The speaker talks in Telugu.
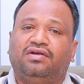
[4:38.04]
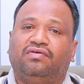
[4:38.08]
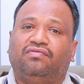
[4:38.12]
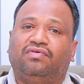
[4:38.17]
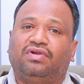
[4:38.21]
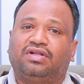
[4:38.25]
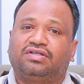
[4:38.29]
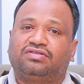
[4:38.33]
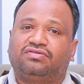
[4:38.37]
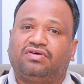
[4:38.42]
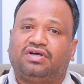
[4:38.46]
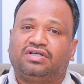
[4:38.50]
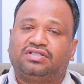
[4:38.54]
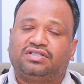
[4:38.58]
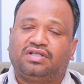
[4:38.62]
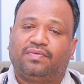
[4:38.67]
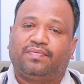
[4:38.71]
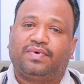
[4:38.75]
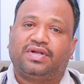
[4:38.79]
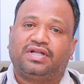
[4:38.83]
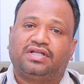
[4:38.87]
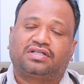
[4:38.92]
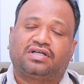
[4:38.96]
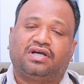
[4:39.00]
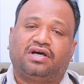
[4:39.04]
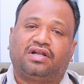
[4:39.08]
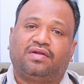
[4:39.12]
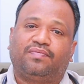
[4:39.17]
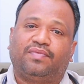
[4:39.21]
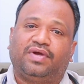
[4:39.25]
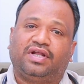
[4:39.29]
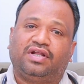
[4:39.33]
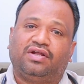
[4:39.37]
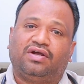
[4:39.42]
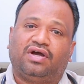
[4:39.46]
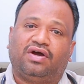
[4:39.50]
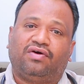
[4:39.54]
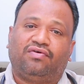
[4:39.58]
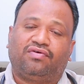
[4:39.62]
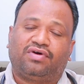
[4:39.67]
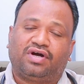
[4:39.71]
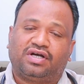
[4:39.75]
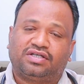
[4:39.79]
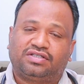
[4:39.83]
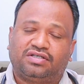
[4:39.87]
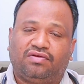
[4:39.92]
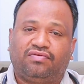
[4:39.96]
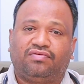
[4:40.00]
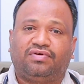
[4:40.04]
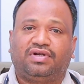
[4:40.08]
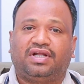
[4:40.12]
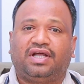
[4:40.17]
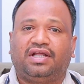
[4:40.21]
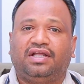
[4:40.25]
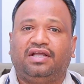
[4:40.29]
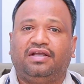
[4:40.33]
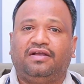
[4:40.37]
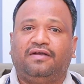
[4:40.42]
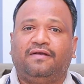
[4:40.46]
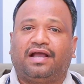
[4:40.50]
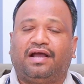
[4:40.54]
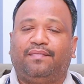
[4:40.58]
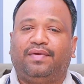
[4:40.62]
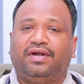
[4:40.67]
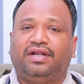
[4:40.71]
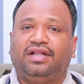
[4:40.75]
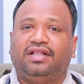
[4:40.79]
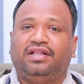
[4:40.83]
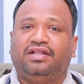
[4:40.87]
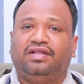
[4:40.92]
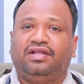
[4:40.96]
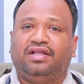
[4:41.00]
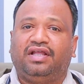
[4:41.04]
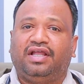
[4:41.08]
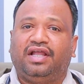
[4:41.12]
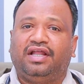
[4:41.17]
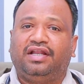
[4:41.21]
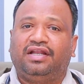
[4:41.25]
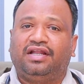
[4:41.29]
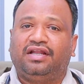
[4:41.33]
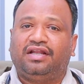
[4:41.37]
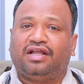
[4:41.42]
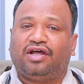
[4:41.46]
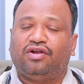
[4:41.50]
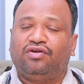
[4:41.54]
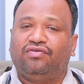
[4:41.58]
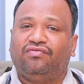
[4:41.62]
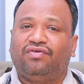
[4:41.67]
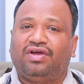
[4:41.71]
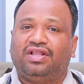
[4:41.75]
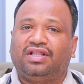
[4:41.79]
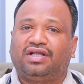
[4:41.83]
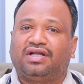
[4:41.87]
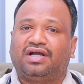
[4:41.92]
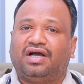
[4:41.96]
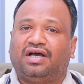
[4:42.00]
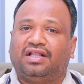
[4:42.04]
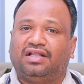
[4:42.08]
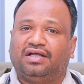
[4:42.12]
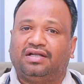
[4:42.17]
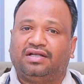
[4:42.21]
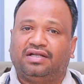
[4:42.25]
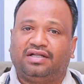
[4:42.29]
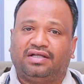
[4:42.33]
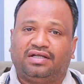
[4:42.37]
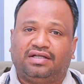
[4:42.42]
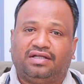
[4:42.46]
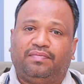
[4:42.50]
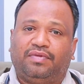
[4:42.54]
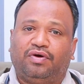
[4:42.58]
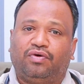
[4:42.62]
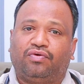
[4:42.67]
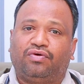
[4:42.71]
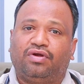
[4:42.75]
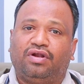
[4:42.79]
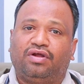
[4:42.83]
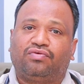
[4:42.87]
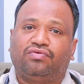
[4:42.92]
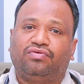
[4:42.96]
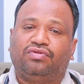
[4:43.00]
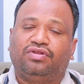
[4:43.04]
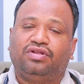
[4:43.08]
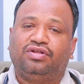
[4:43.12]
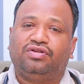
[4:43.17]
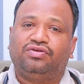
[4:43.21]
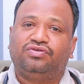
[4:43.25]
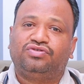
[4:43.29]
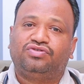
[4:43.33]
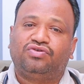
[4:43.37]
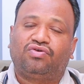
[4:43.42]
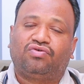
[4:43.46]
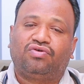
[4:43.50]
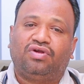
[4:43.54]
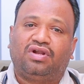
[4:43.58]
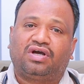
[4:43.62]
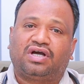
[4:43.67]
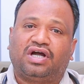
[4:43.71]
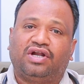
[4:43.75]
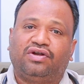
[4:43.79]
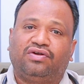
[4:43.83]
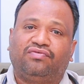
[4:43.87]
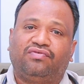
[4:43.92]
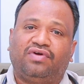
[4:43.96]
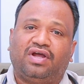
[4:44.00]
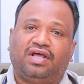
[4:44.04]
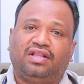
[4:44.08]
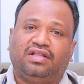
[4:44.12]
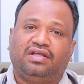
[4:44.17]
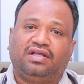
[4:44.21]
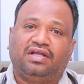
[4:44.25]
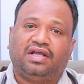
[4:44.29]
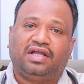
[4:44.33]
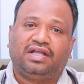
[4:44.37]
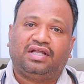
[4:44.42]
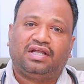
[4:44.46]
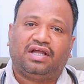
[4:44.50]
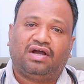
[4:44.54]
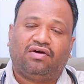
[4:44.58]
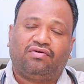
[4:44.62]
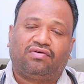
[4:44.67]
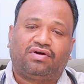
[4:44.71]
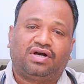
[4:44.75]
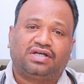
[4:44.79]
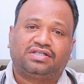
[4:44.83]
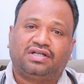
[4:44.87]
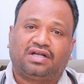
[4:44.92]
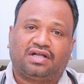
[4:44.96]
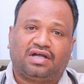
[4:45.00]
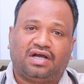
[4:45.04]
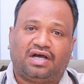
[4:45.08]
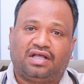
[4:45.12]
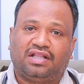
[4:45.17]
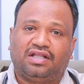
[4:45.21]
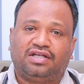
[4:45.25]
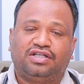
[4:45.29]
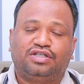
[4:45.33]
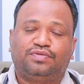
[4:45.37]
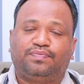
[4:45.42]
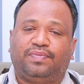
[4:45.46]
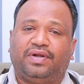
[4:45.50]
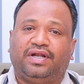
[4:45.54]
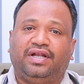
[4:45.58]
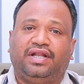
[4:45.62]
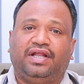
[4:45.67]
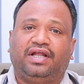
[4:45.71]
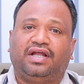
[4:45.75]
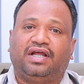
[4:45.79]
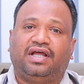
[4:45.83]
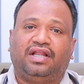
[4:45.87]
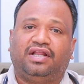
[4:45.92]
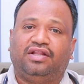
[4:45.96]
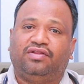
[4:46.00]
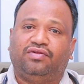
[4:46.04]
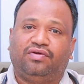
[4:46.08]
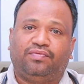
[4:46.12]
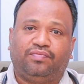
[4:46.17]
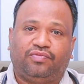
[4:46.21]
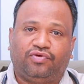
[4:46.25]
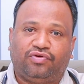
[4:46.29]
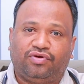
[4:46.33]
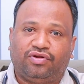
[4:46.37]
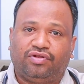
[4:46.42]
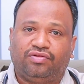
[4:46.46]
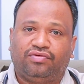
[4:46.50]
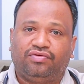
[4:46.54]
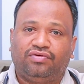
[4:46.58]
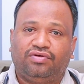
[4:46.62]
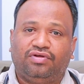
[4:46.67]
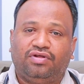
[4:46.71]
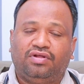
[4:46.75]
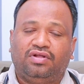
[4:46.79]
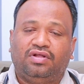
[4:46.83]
వాళ్ళ స్వాస్థ పరిష్కారం అయ్యే అవకాశాలు ఉంటాయి కాబట్టి ఇది ఏంటంటే అంటువ్యాధి కాదండి మా ఒకళ్ళకు నుంచి ఒకళ్ళకి అంటువ్యాధి అయ్యే అవకాశాలు కాదండి స్ప్రెడ్డింగ్ అనేది ఏమి ఉండదు